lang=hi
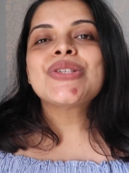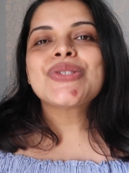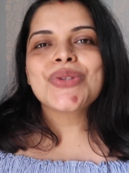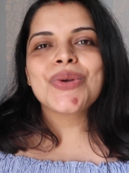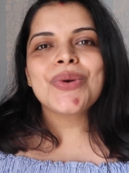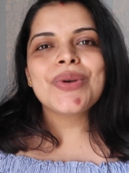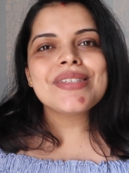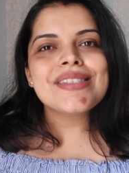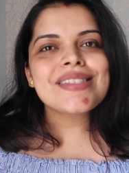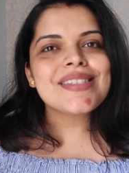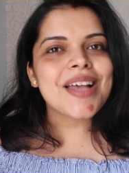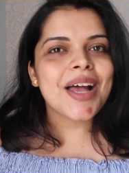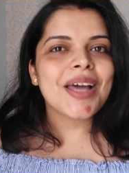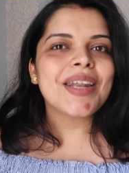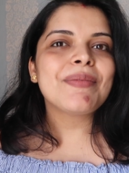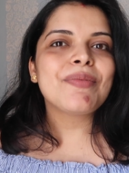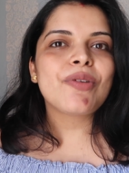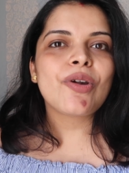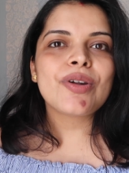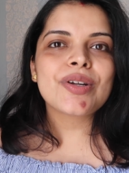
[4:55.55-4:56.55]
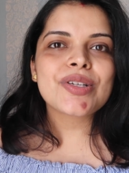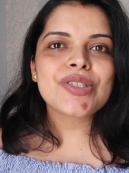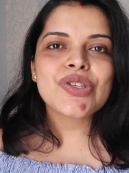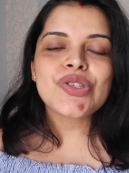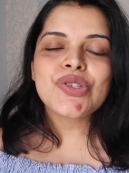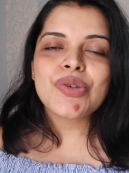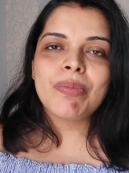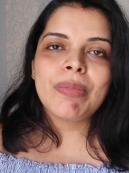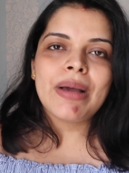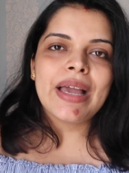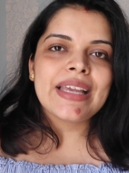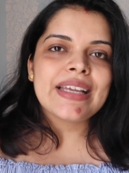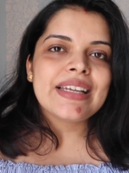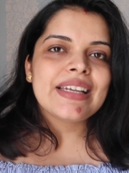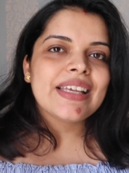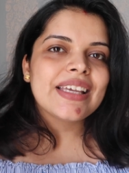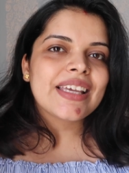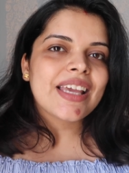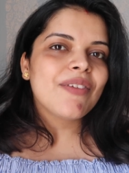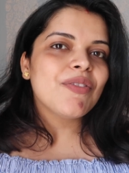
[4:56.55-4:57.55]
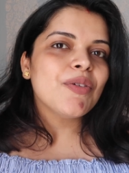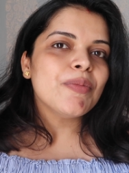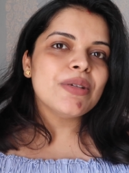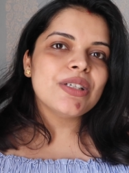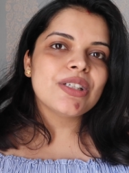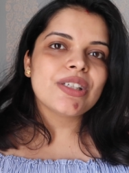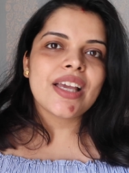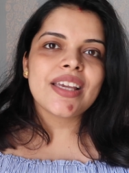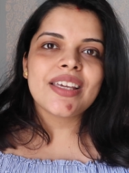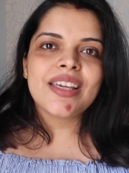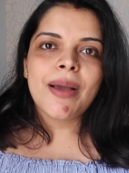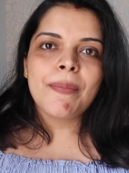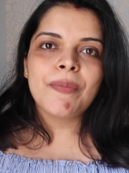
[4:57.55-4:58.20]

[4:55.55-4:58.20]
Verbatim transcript: सो so, इन सारे प्रोडक्ट्स की जो बाइंग लिंक है वो मिल जाएगी